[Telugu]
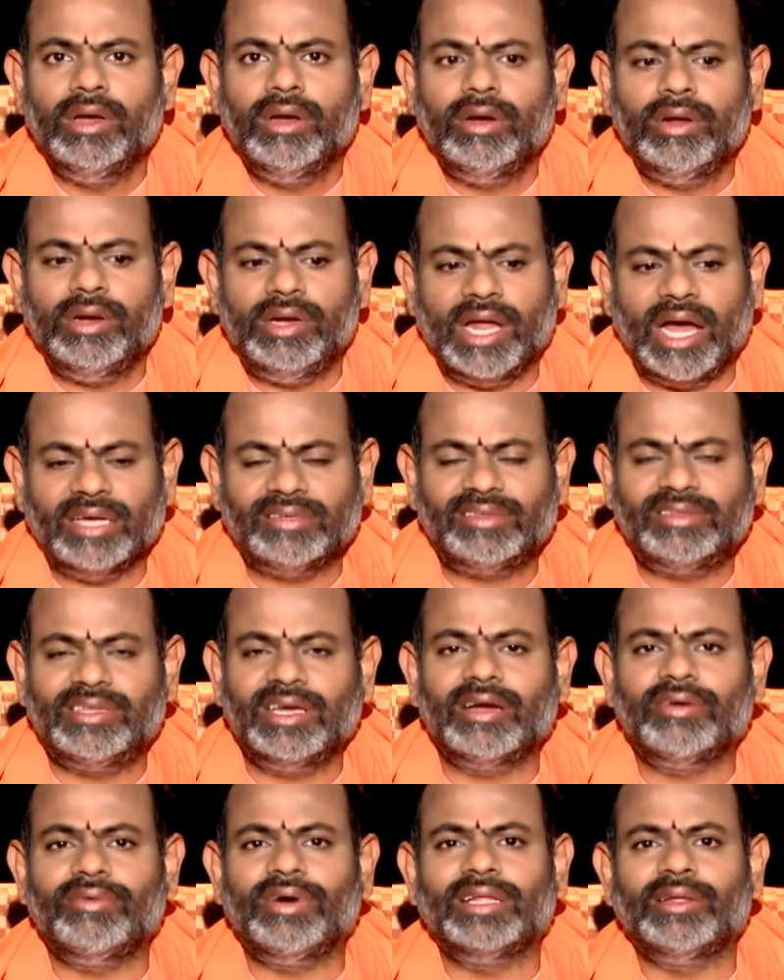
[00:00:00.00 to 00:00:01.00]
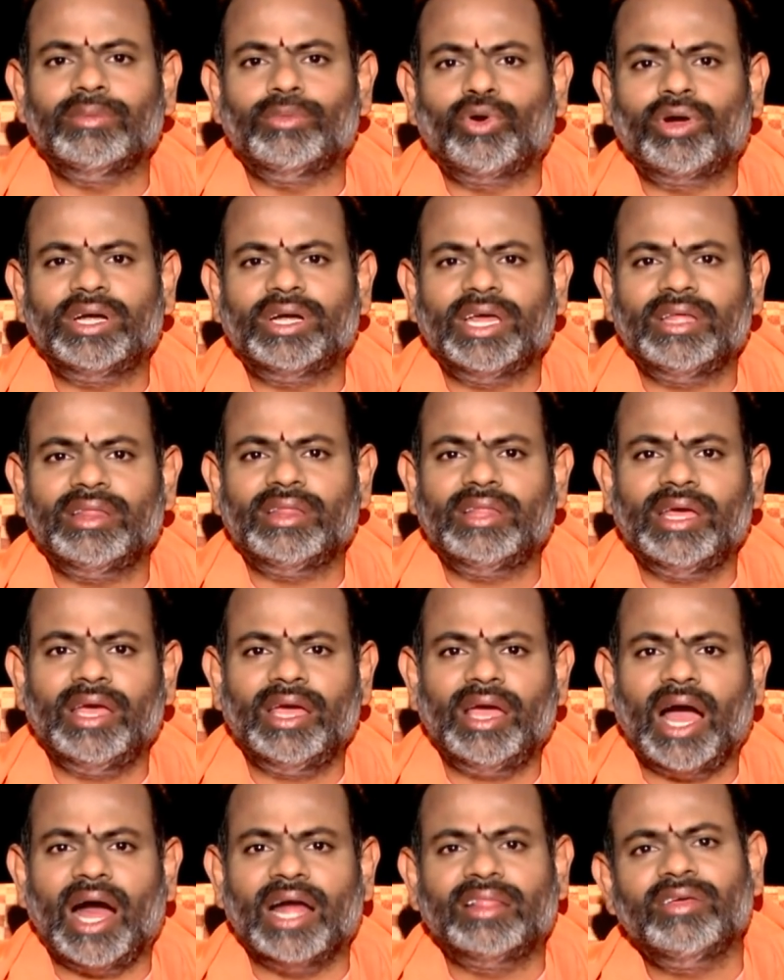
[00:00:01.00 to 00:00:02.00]
నాస్తికవాదం ఒకటైతే
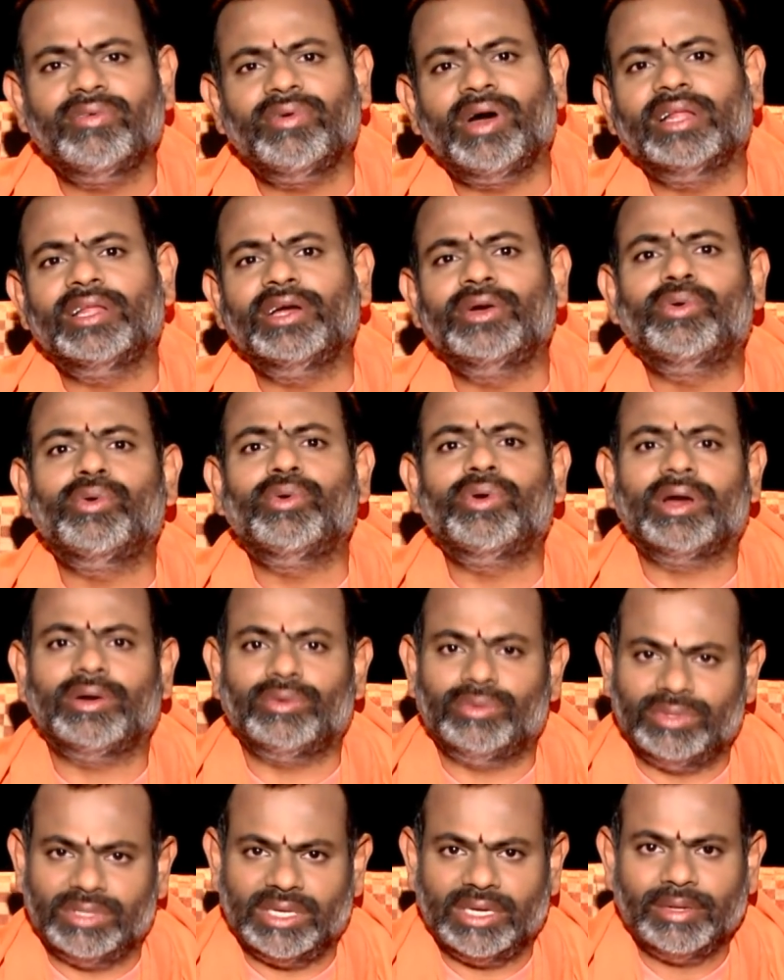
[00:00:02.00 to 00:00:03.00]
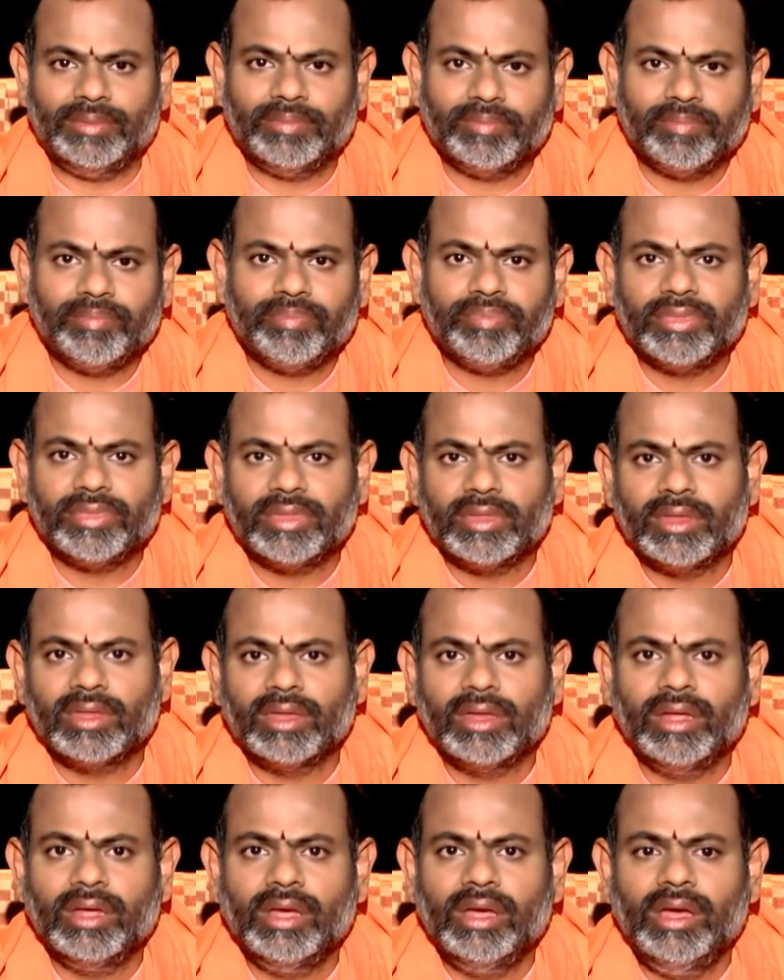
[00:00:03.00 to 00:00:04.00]
అతివాదం కూడా ఉంది
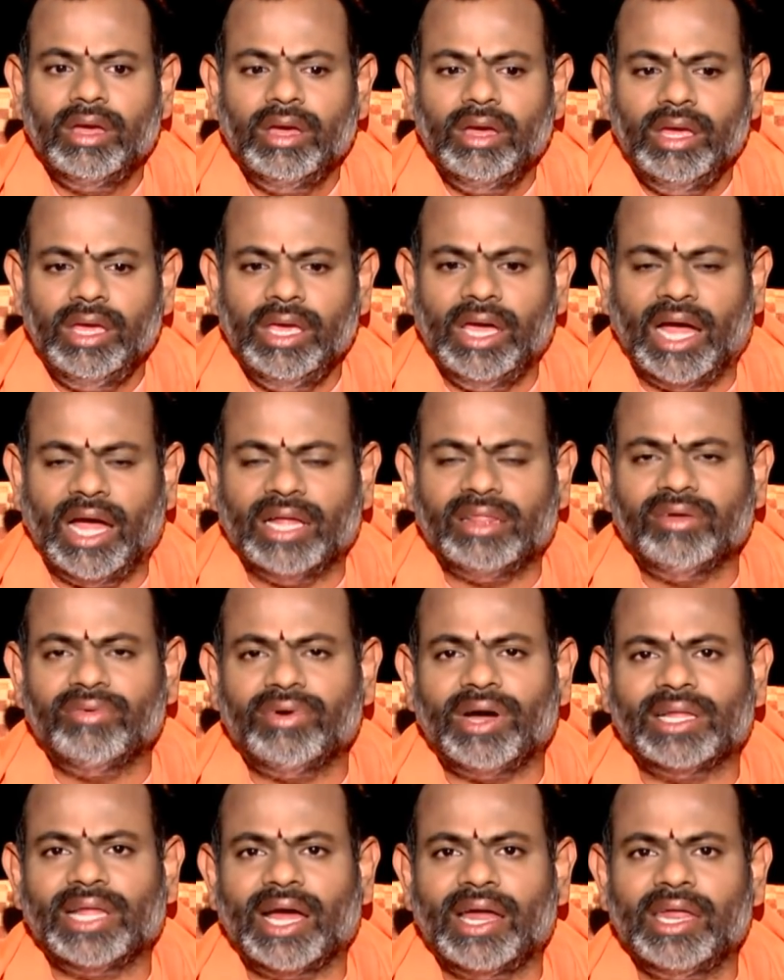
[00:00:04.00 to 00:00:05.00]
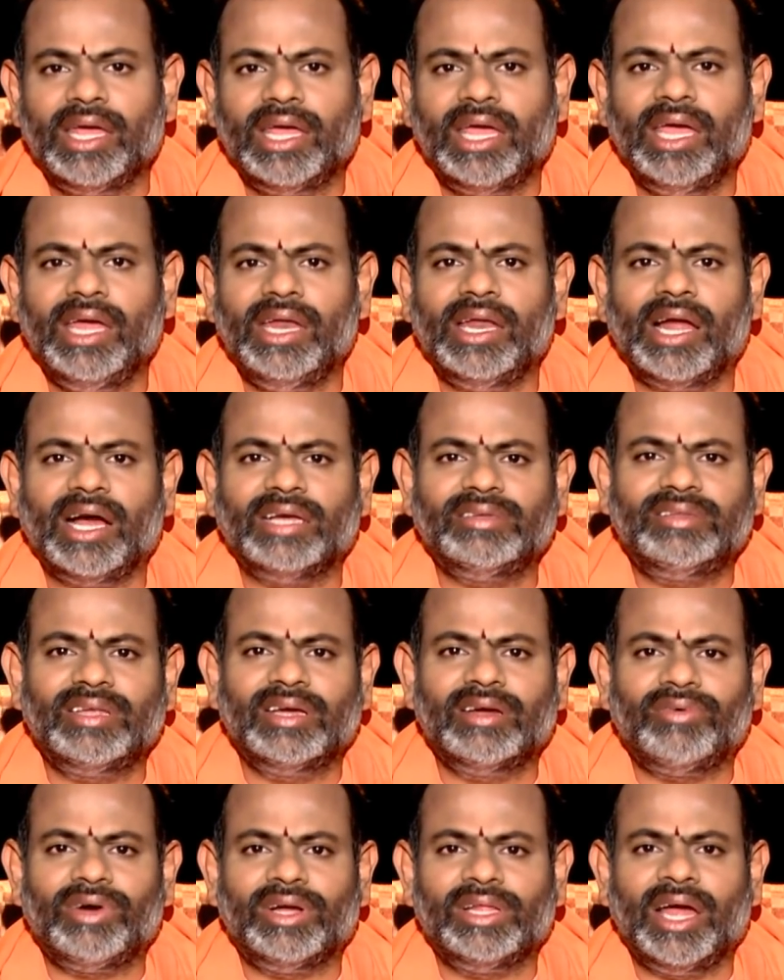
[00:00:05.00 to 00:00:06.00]
ఈ అతివాదానికి
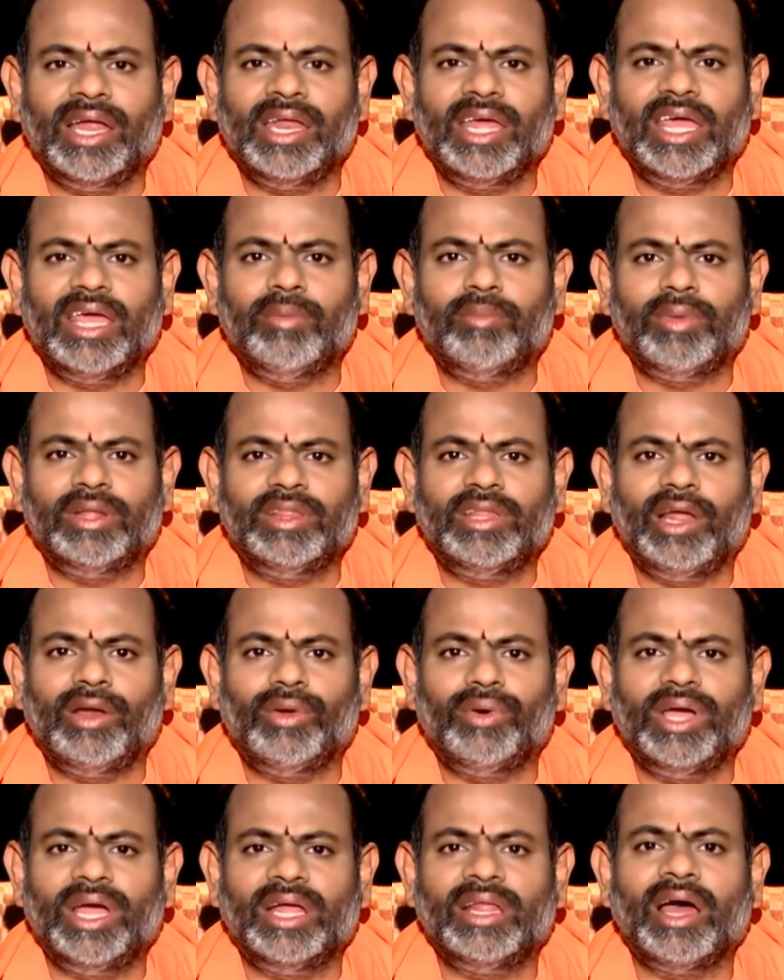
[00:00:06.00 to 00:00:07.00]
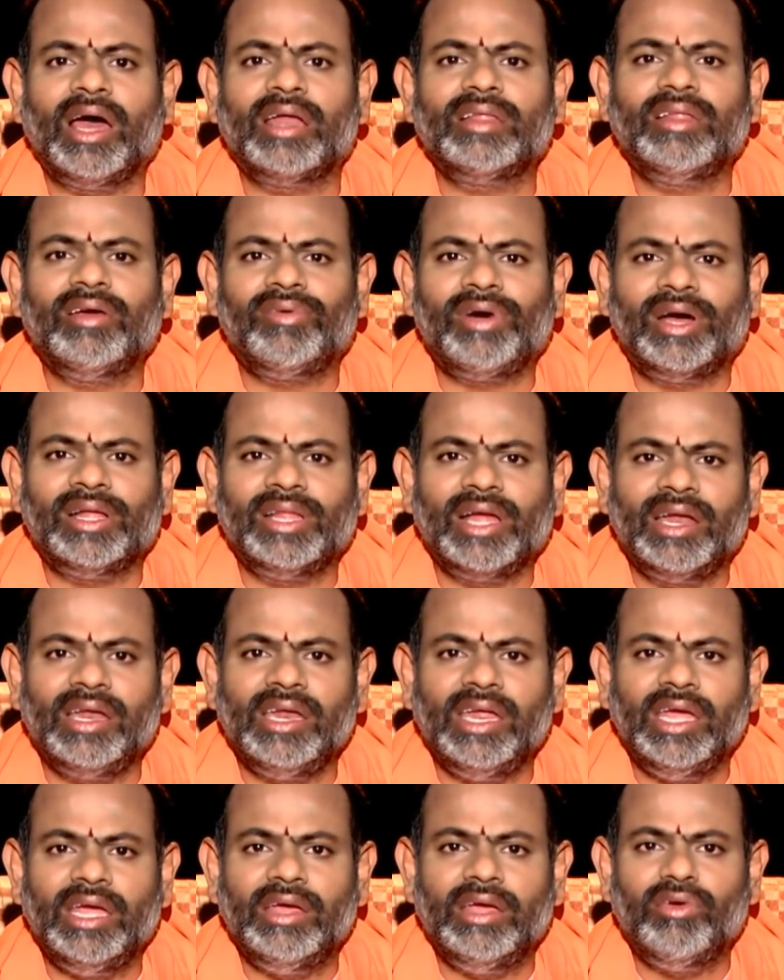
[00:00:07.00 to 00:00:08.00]
నాస్తికవాదానికి మధ్యలో యథార్థవాదాన్ని
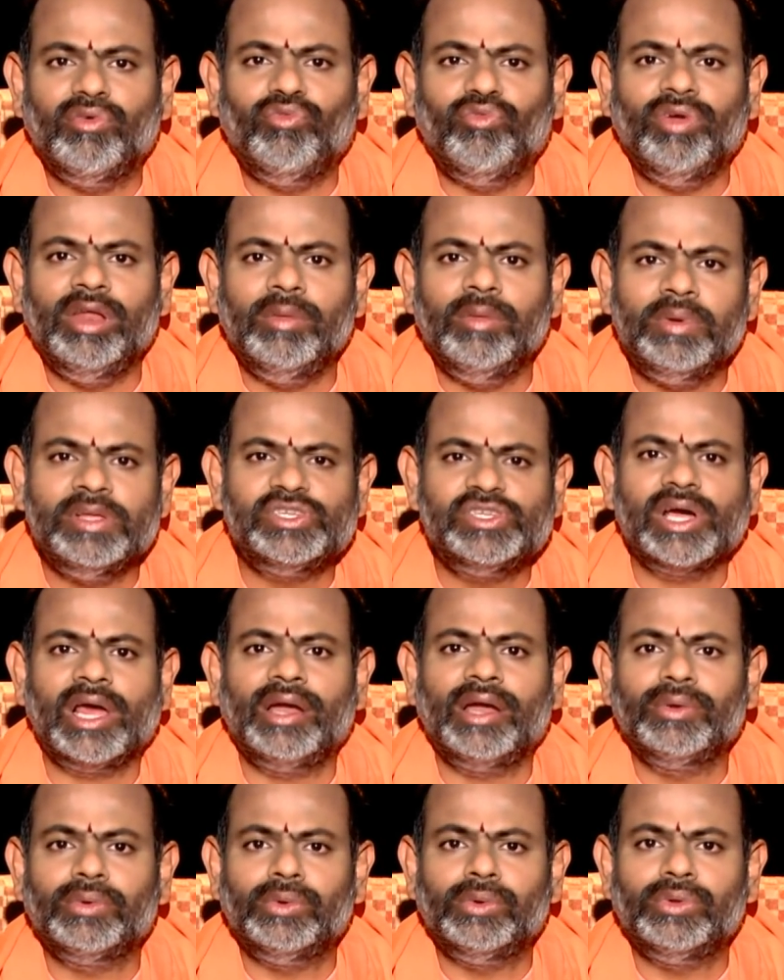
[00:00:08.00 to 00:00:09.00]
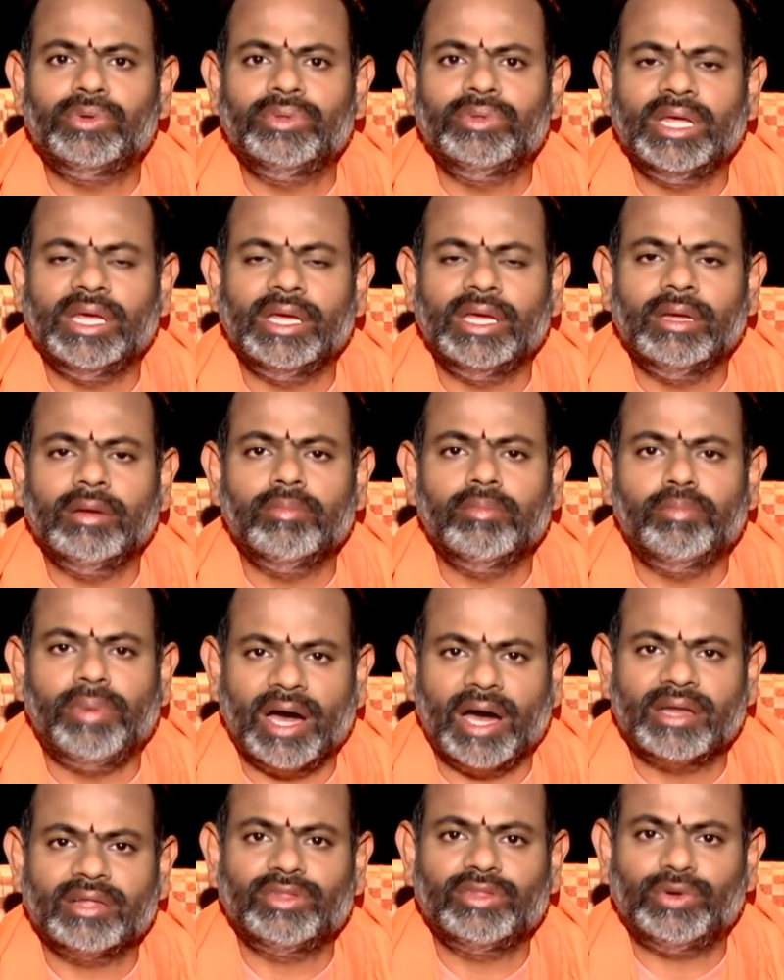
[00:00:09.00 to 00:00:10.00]
వినిపించాలనుకుంటుంది
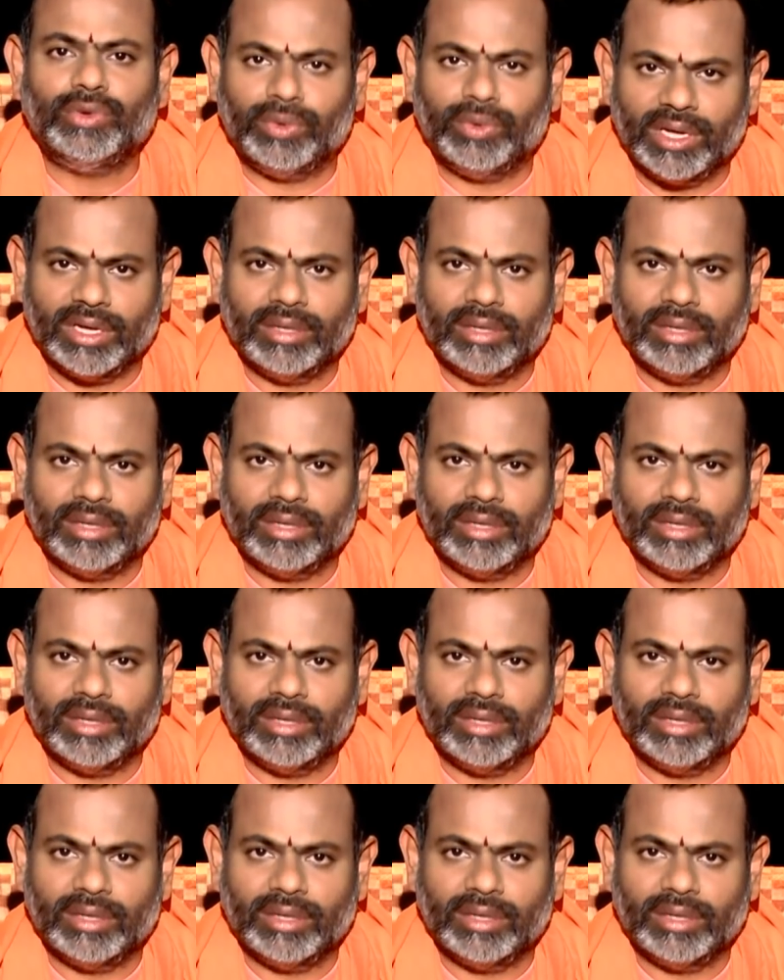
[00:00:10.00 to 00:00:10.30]
భారత్ టుడే